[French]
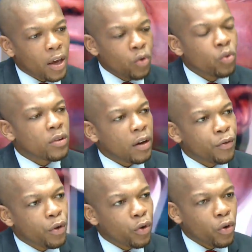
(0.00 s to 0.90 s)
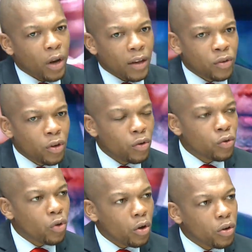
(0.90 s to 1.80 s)
Et nous savons que la seule
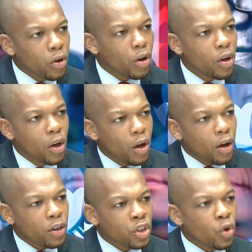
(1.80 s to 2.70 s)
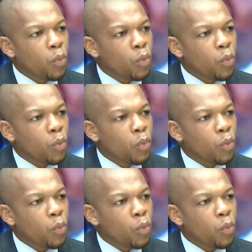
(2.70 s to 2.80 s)
zone géographique